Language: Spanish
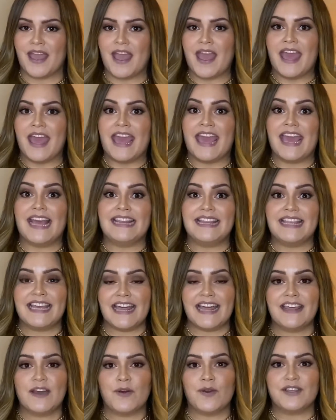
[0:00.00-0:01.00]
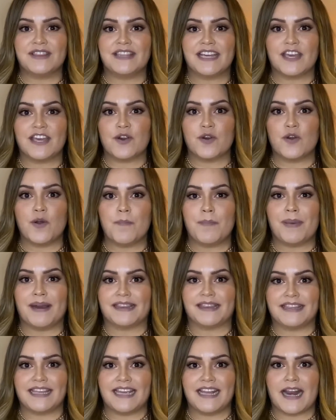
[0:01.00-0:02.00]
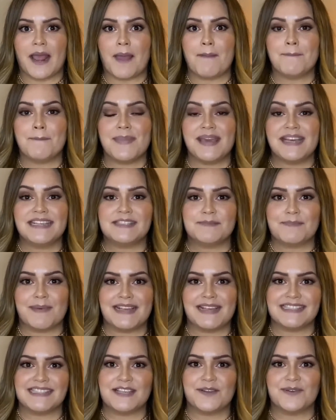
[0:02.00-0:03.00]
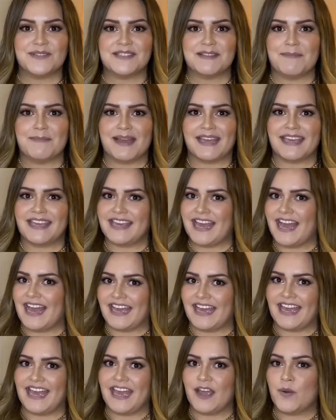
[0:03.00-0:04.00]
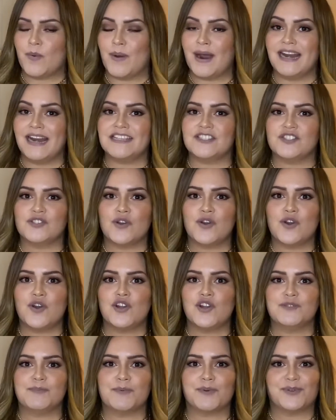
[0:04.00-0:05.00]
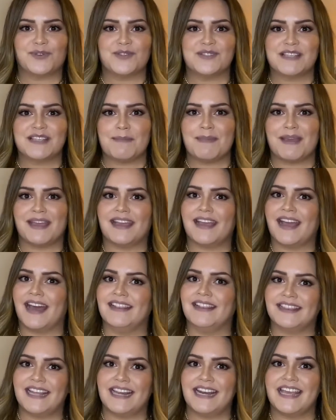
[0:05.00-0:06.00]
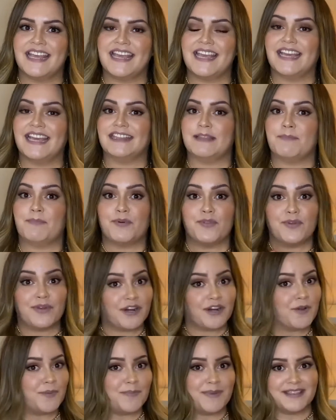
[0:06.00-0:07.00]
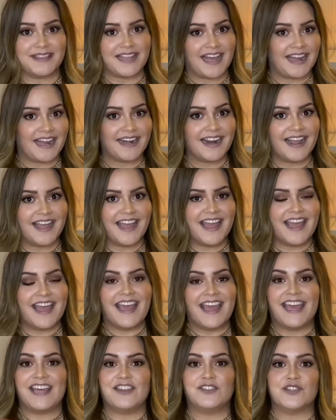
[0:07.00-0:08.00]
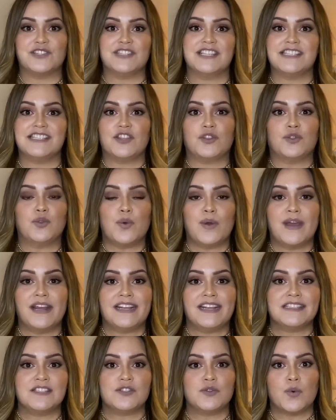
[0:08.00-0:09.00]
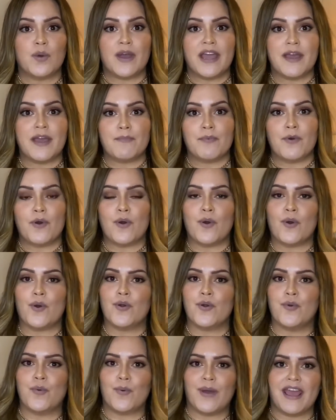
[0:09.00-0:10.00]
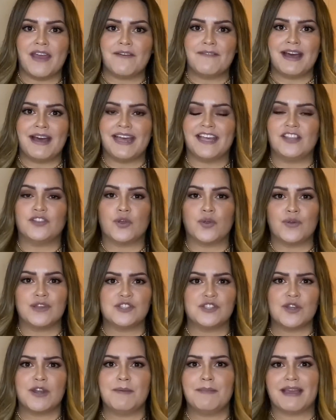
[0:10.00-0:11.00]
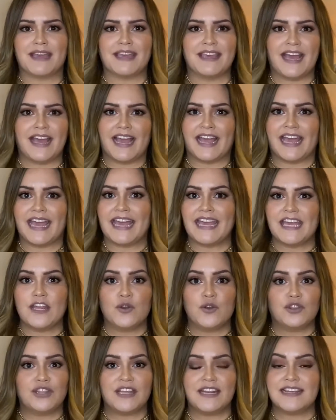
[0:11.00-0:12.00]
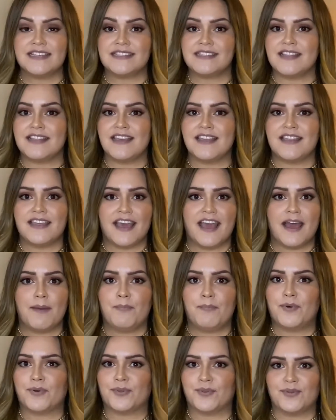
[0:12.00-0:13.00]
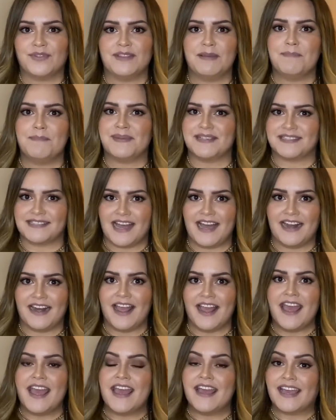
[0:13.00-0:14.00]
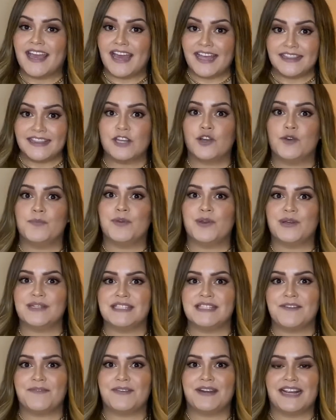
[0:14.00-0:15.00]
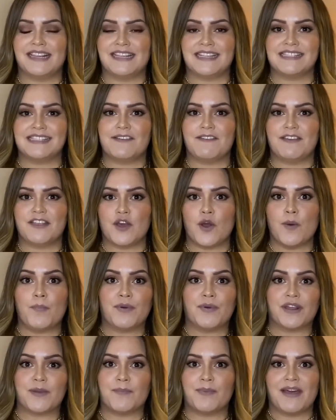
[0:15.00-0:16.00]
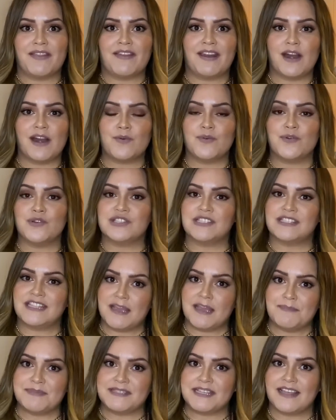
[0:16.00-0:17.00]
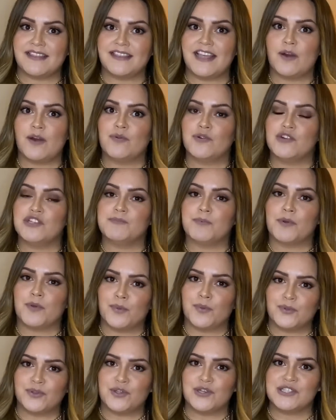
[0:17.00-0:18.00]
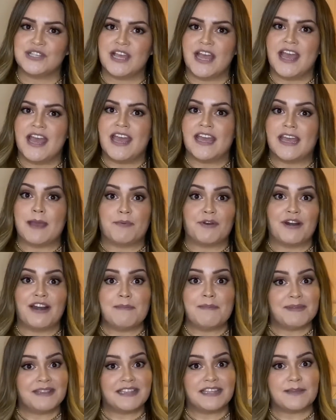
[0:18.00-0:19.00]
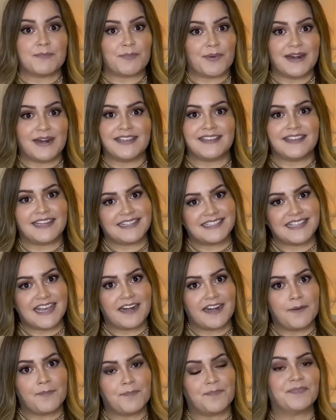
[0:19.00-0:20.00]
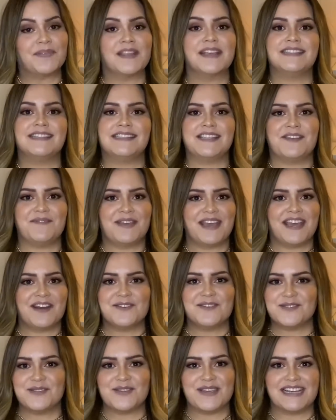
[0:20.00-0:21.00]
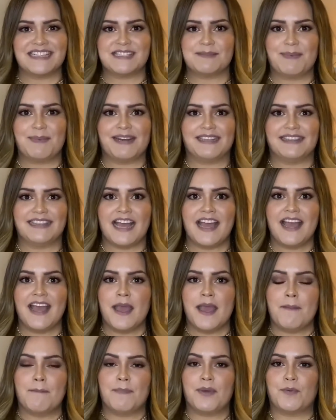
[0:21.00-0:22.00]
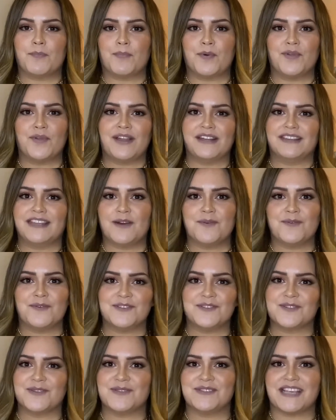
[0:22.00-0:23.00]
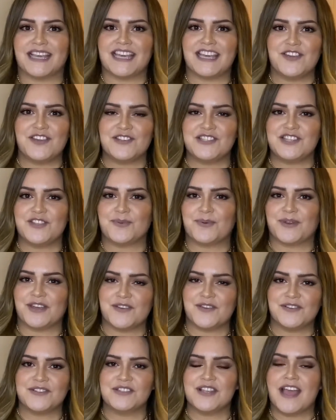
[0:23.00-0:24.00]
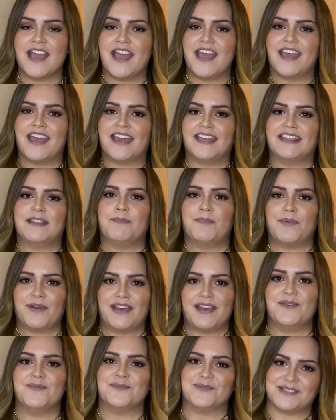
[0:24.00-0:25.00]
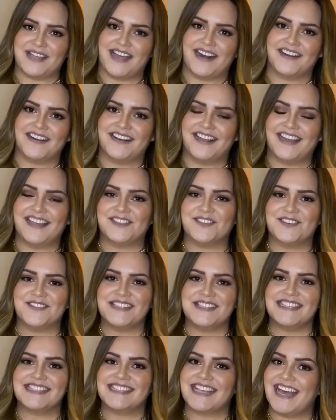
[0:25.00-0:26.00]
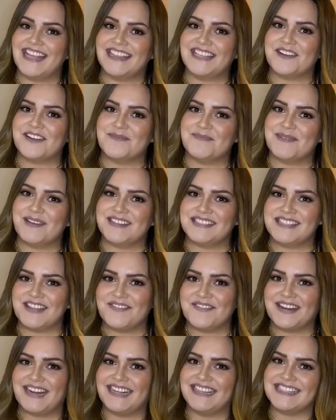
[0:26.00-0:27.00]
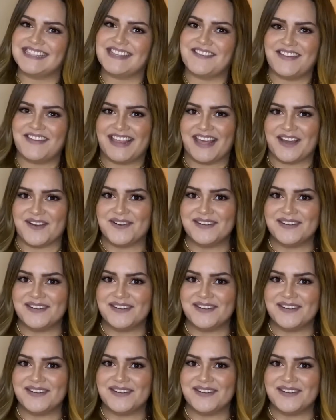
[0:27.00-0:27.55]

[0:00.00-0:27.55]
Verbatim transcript: El día de hoy te quiero compartir mis básicos de maquillaje, cuáles son los productos que me encantan y que te puedo recomendar. Entonces, si tú eres nuevo o nueva en todo esto del maquillaje y no tienes ni idea por dónde empezar, quédate conmigo hasta el final de este video porque voy a dar algunos tips de algunos productos que probablemente te puedan interesar. Si bien no soy experta, pero puedo darte algunos consejillos y truquillos que te pueden gustar. Entonces quédate conmigo hasta el final de este video.